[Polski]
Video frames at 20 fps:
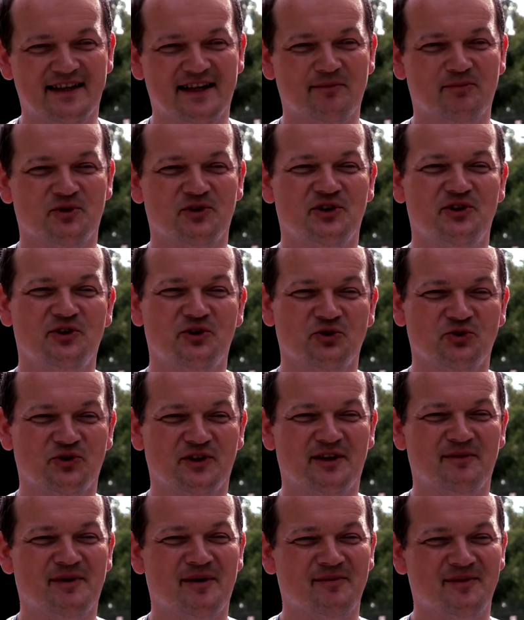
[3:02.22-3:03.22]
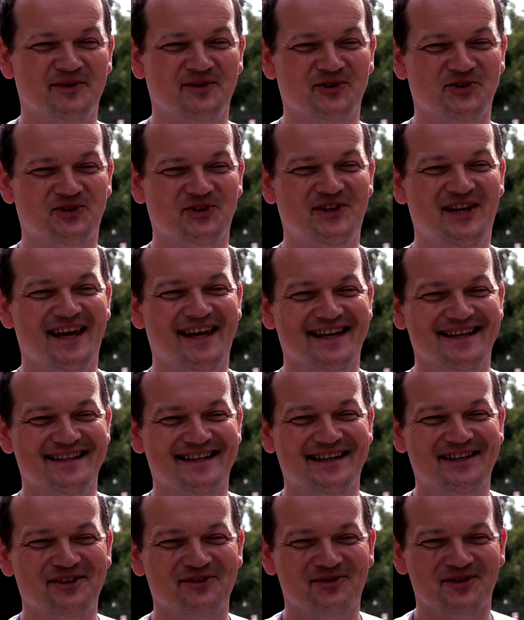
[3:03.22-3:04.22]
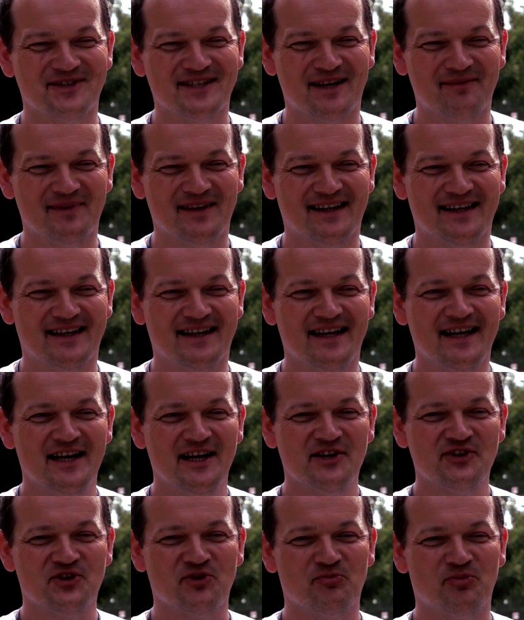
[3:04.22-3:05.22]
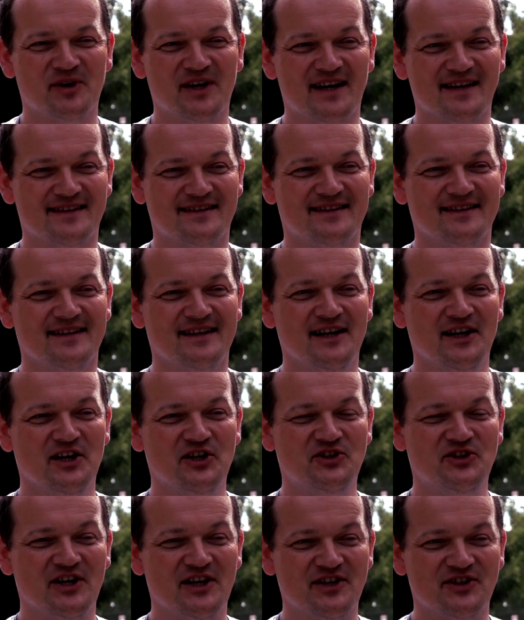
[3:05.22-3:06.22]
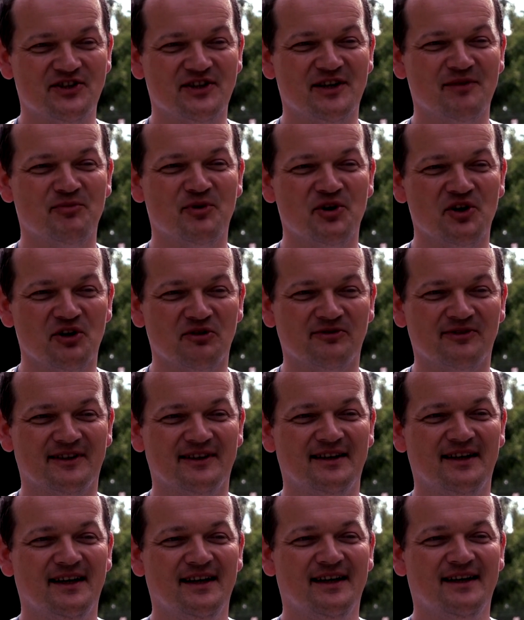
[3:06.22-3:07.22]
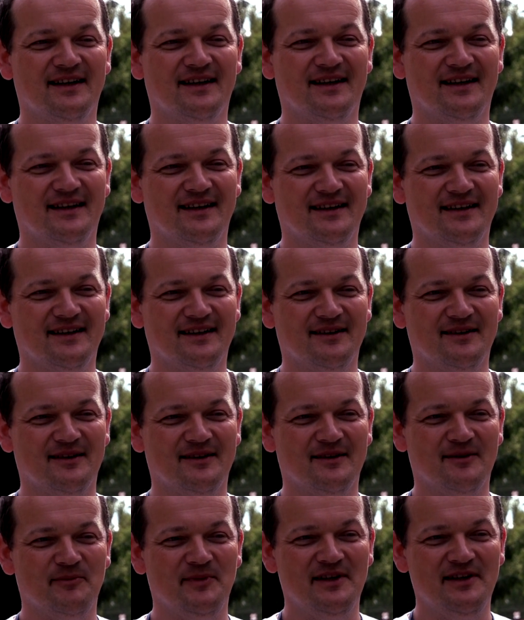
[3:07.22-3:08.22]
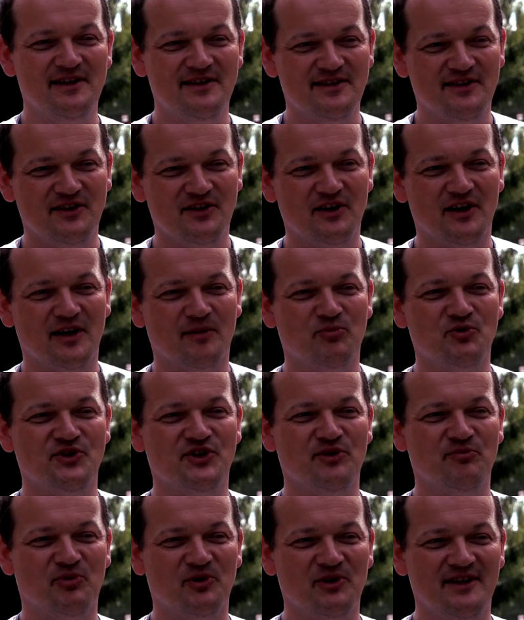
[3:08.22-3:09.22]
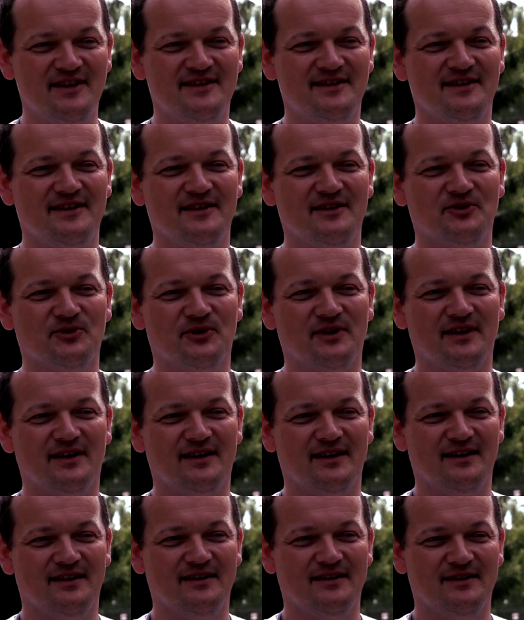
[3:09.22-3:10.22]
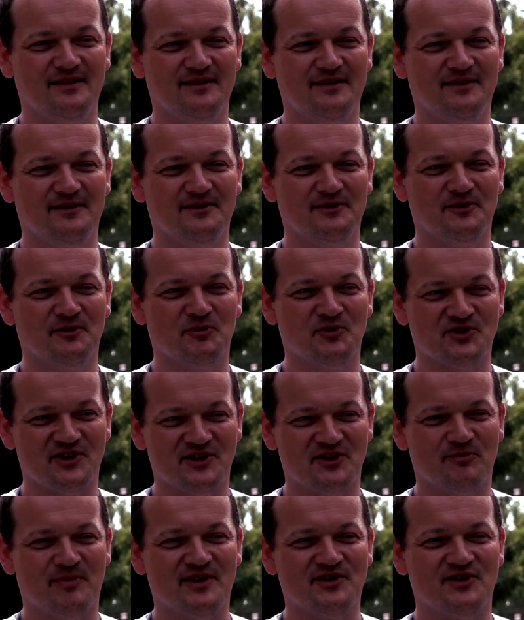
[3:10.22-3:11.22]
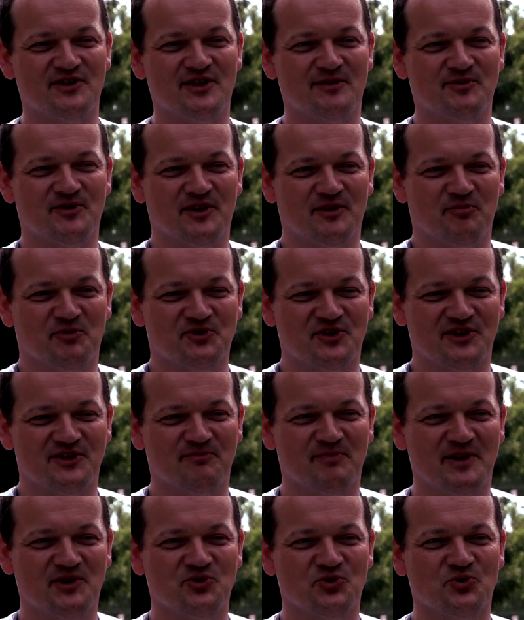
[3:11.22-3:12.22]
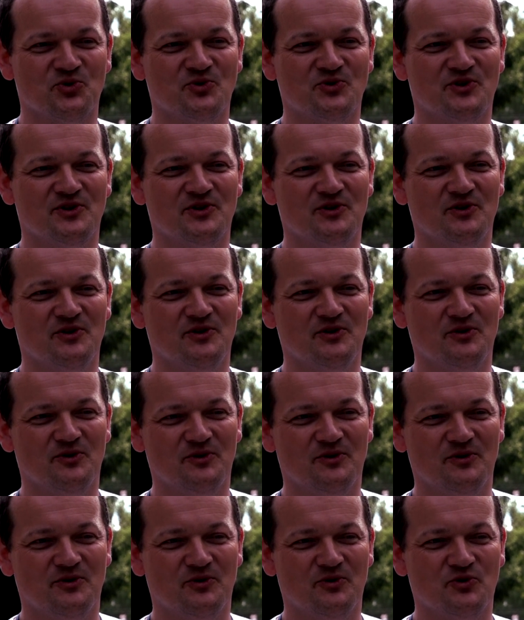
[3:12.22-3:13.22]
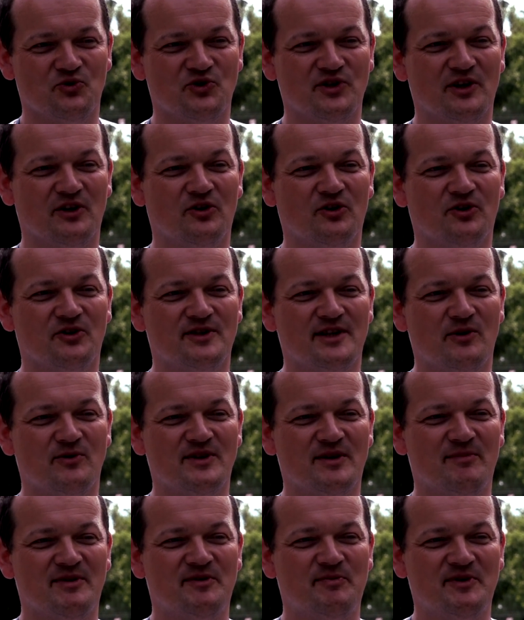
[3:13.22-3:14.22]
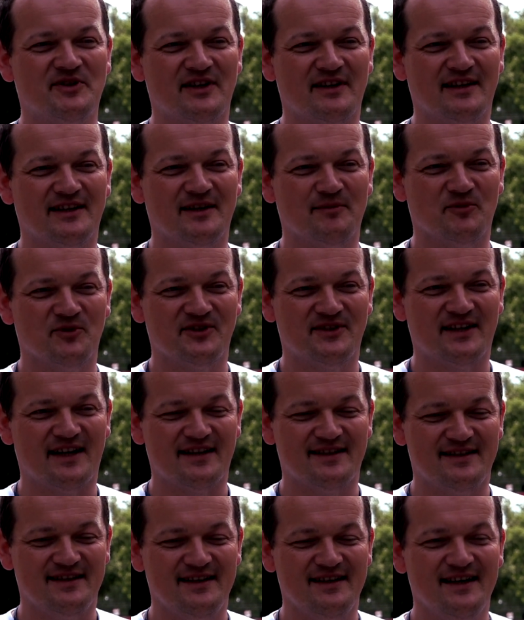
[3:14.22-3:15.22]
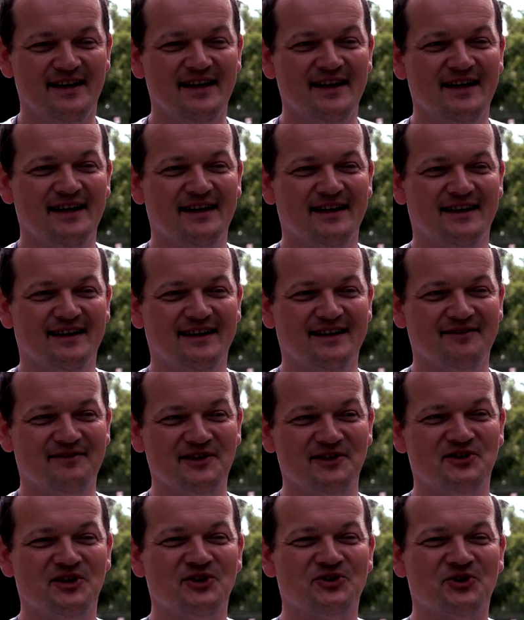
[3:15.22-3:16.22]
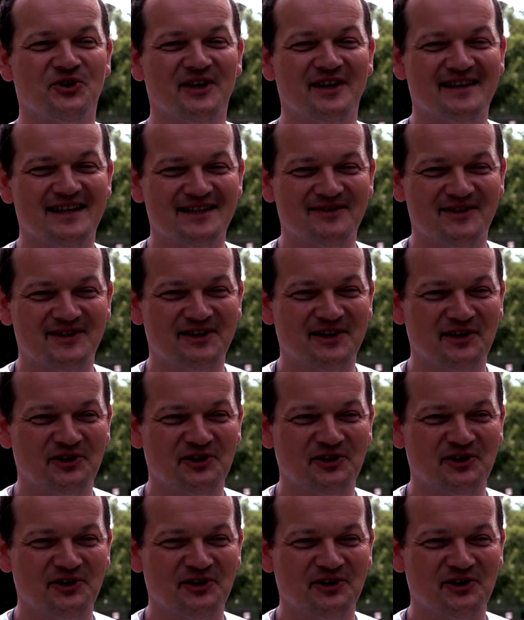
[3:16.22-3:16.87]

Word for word: tak? bo nie tylko tutaj mamy do czynienia z radiowozami, ale są pojazdy ciężkie, bojowe, e, milicji, a później policji, które no, można zobaczyć na przykład podczas meczu czy różnego rodzaju zabezpieczenia demonstracji, e, więc ciężko je nazwać